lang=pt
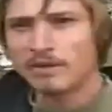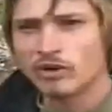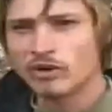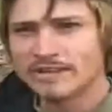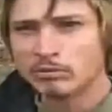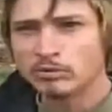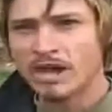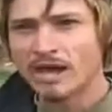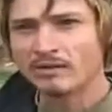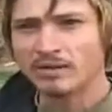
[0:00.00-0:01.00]
pessoas,
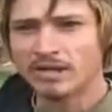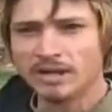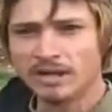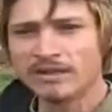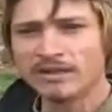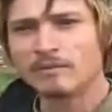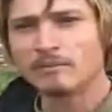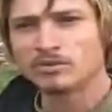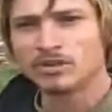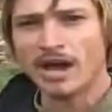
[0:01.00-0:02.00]
abusaram de criança,
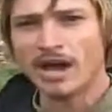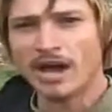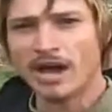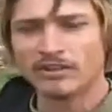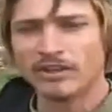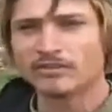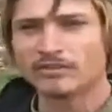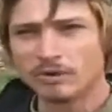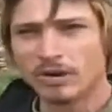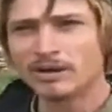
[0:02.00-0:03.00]
abusaram de
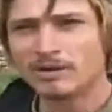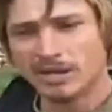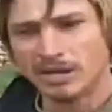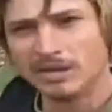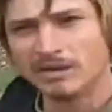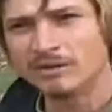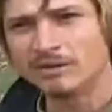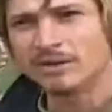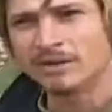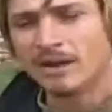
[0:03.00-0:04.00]
seres humanos, entendeu?
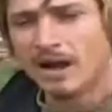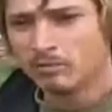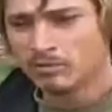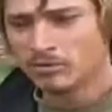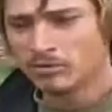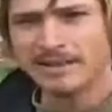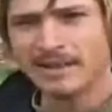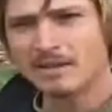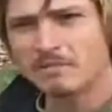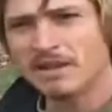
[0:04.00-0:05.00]
abusaram
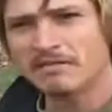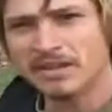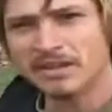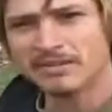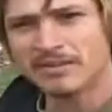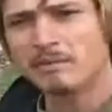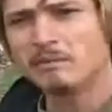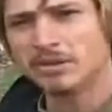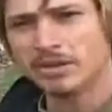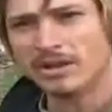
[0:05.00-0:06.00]
até da minha vida,
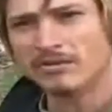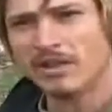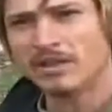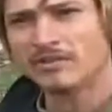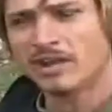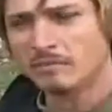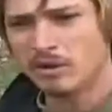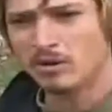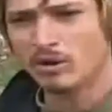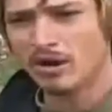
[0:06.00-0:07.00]
sabe, muitas das vezes, sabe,
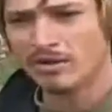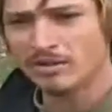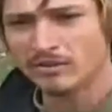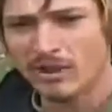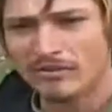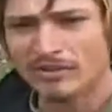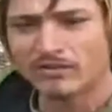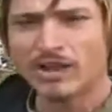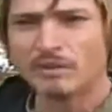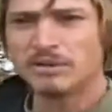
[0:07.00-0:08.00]
me colocaram em
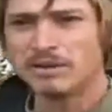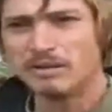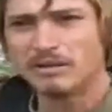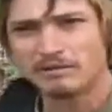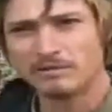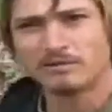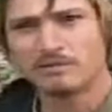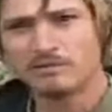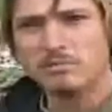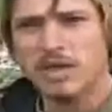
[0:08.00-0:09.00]
situação, sabe, de,
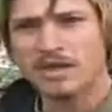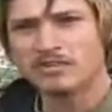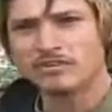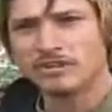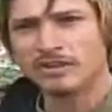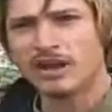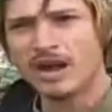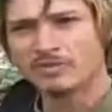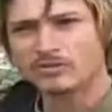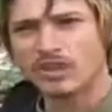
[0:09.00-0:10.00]
deprimente, assim,
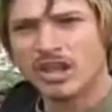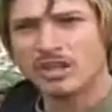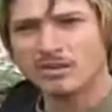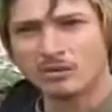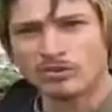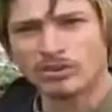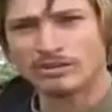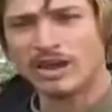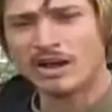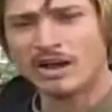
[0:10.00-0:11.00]
atos gay ou
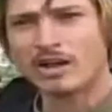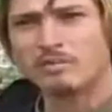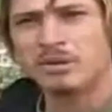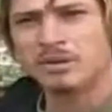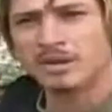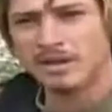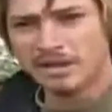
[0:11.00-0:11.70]
coisa tal, sabe,